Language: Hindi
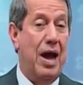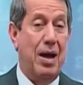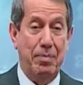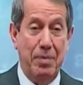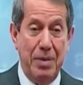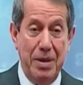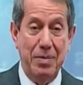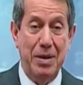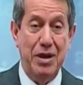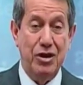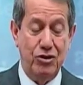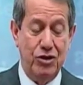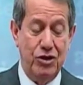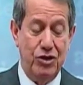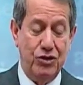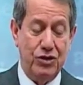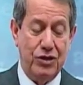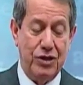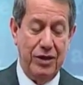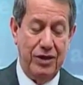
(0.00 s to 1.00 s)
बाइबल
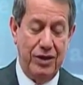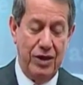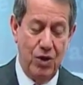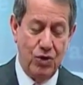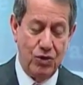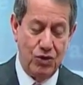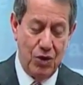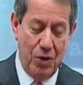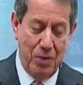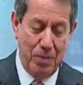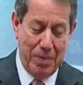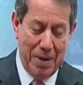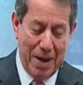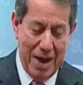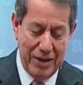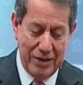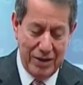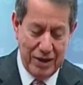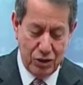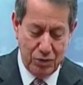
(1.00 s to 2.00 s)
कहती है कि
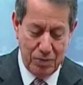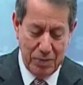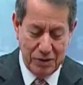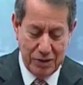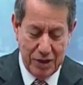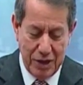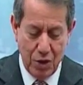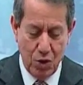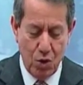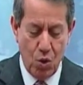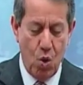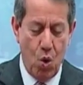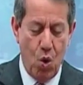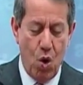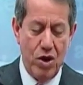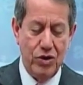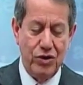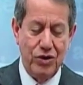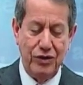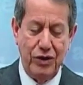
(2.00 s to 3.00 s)
परमेश्वर सारी कृपा का
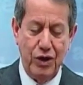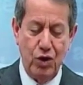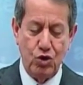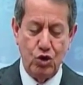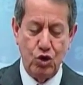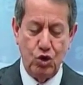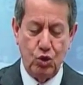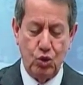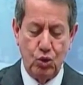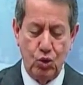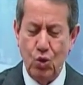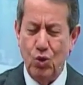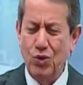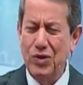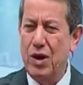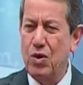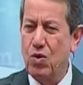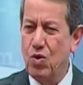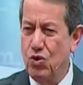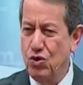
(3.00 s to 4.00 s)
पिता है वो
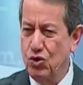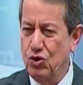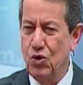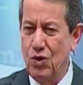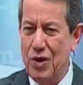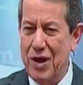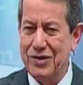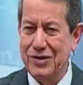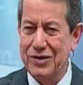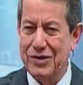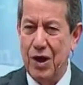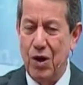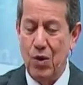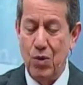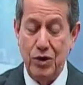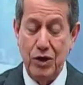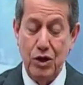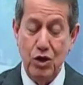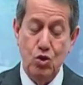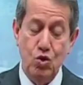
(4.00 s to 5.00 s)
सारे सांत्वना का
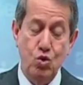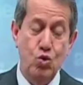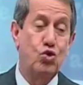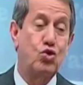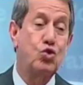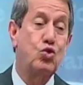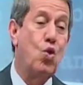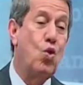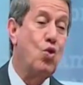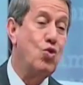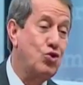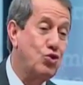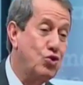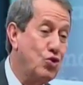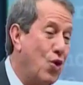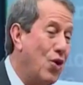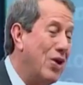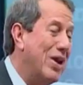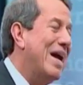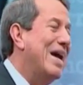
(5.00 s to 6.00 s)
परमेश्वर है और हमारी
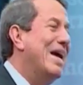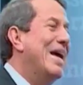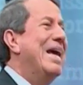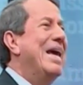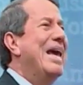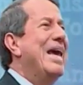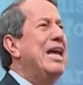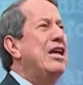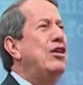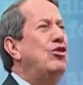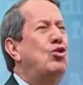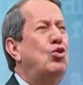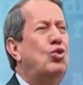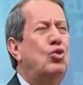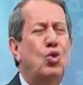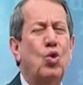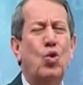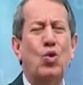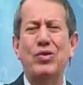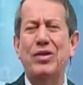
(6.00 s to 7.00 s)
पीड़ा में हमें
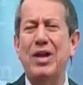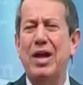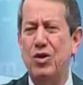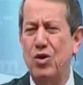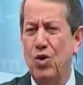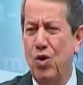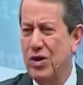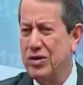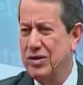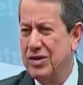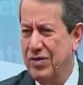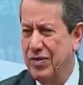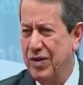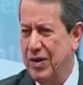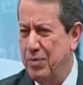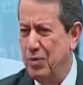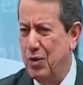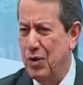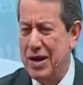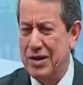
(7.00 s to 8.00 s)
सांत्वना देता है
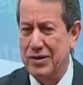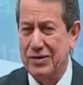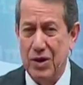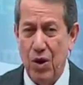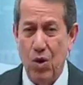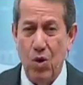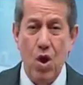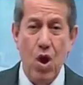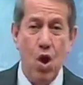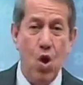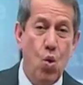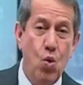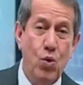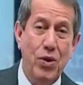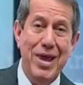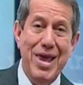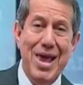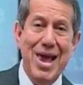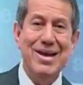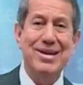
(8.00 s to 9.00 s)
आपके जीवन में
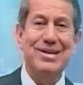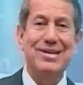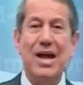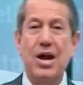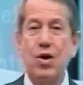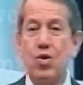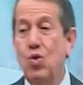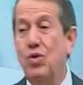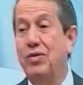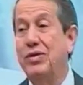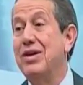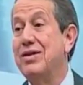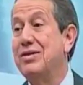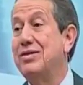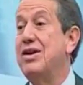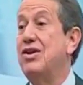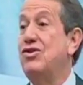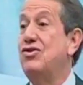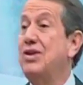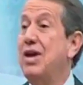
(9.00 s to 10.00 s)
क्या गलत बातें हो
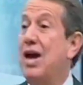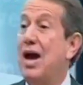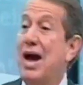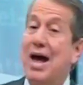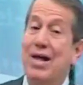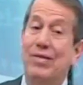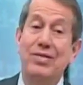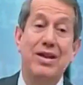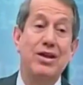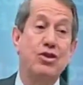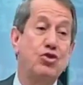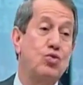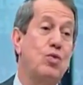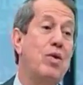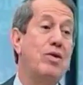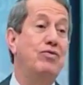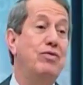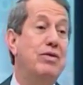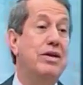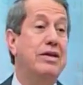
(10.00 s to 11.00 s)
रही है बताइए
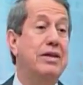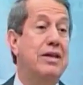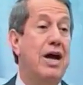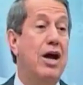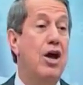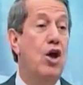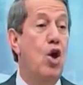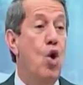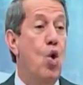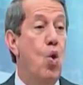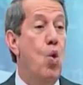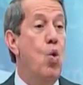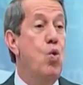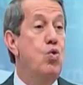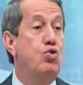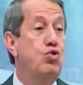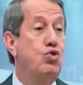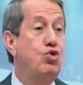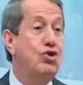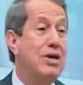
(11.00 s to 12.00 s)
शैतान
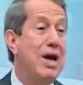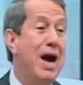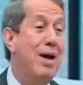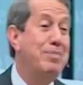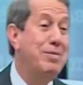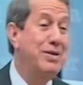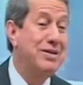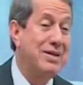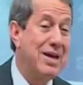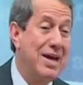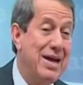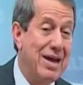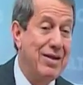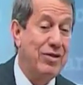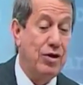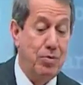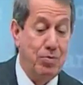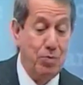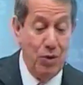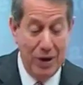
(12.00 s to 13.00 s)
आपको कहां
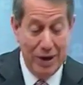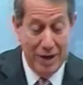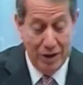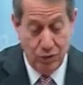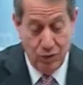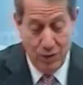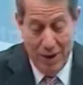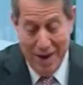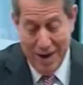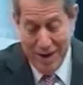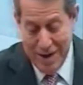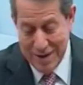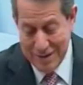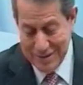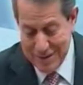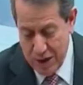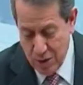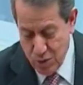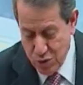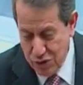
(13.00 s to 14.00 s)
परेशानी दे रहा है
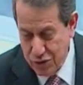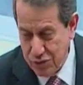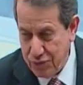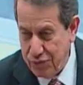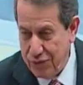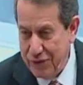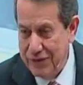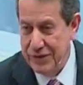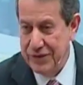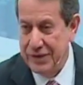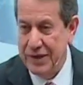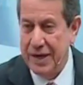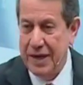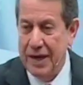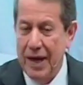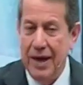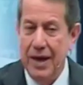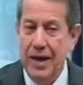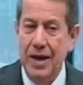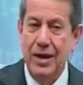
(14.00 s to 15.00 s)
क्या ये आपका
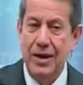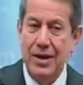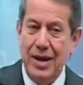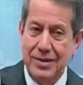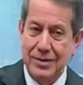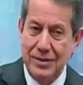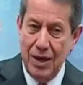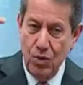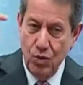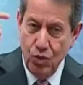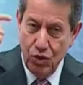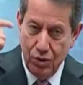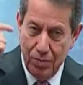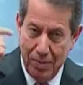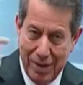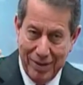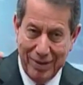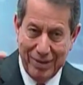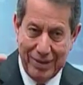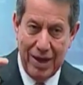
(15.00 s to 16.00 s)
शारीरिक स्वास्थ्य है या
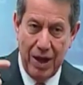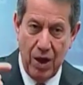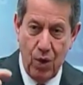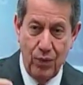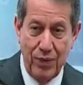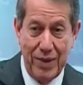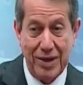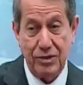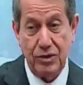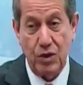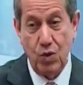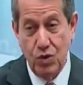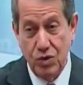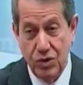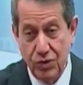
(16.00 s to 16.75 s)
मानसिक स्वास्थ्य